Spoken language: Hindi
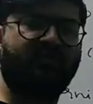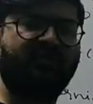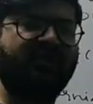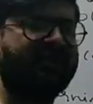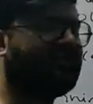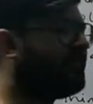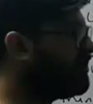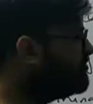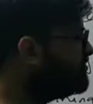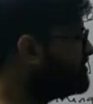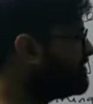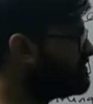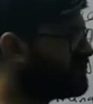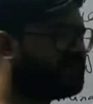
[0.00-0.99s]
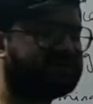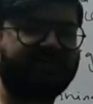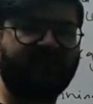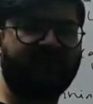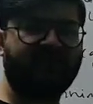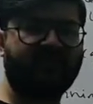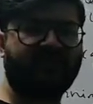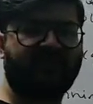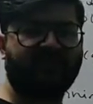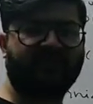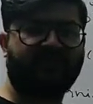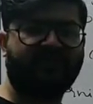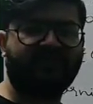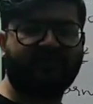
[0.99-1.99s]
होने के बाद जो सब्सटेंस फॉर्म होगा
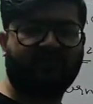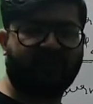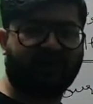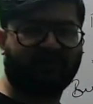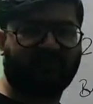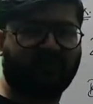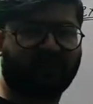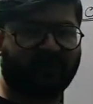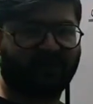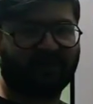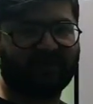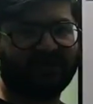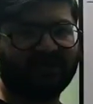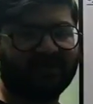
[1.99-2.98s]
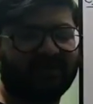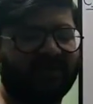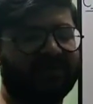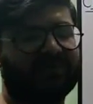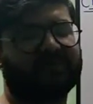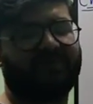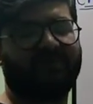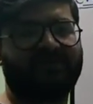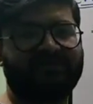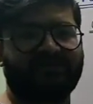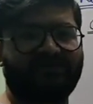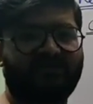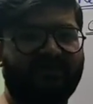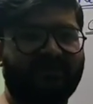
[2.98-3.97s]
उसको हम प्रोडक्ट बोलेंगे तो व्हाट इज कॉल्ड एज
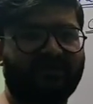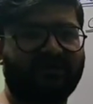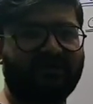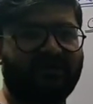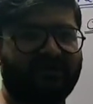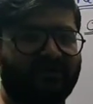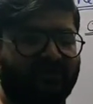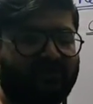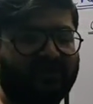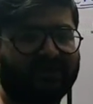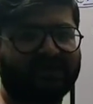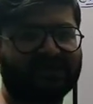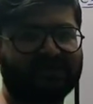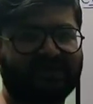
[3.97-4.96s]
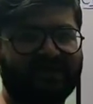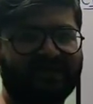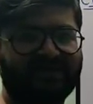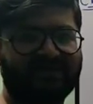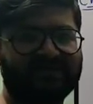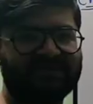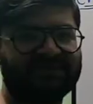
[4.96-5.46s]
प्रोडक्ट प्रोडक्ट इज दैट विच